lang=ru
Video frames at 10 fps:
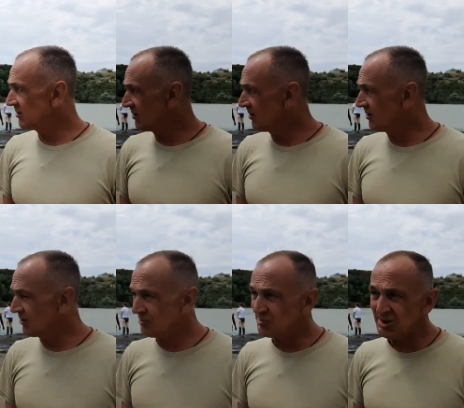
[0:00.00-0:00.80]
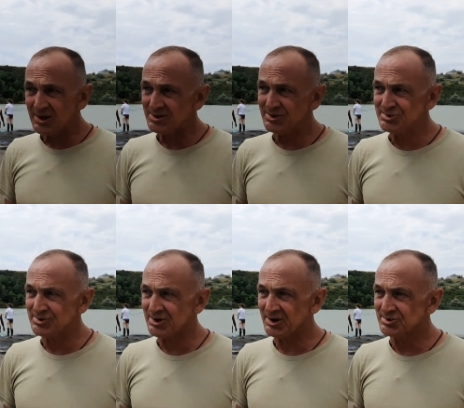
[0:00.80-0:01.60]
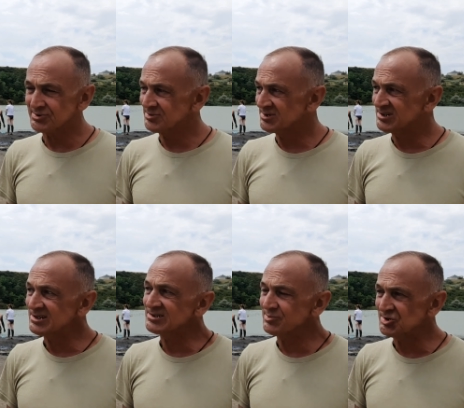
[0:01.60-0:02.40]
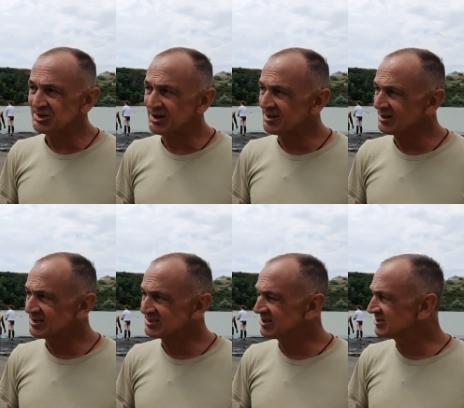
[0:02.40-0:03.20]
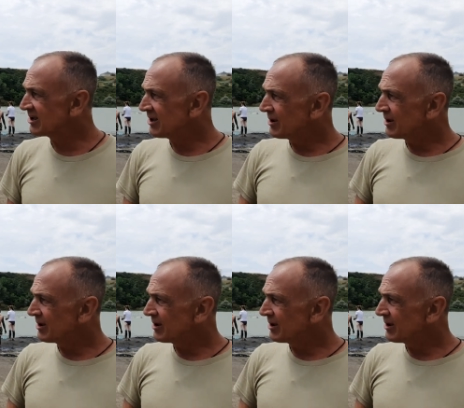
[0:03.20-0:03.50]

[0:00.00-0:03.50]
и менять ничего не хочу. Здесь замечательно, здесь